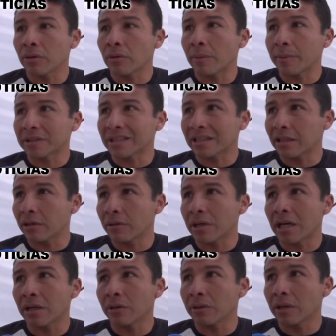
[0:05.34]
vino a pesar del
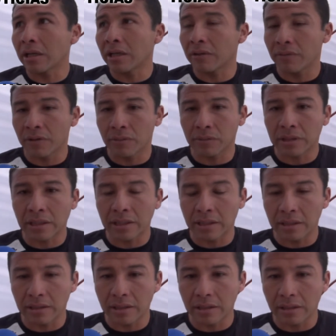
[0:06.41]
horario, de la dificultad
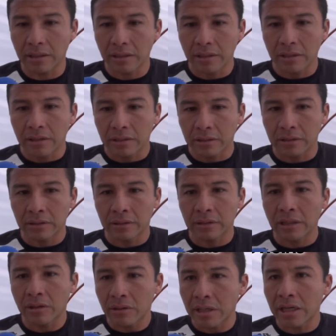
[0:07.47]
mm,
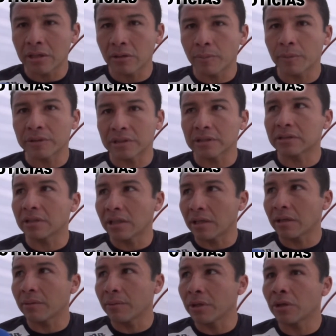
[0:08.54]
del horario, pues este...